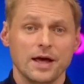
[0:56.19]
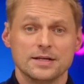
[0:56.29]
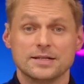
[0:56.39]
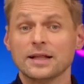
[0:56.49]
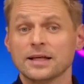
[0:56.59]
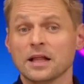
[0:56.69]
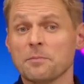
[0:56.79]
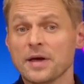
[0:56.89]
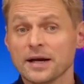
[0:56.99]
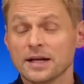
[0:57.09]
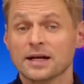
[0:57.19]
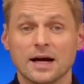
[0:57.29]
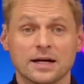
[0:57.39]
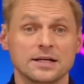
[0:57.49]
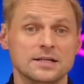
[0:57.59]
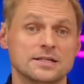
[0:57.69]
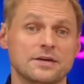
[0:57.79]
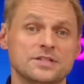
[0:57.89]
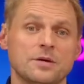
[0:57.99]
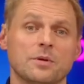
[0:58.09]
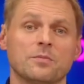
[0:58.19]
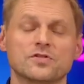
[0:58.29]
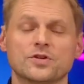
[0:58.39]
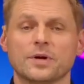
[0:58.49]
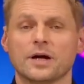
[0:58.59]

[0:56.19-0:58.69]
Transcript: За Ангелой Меркель, как и за всеми бывшими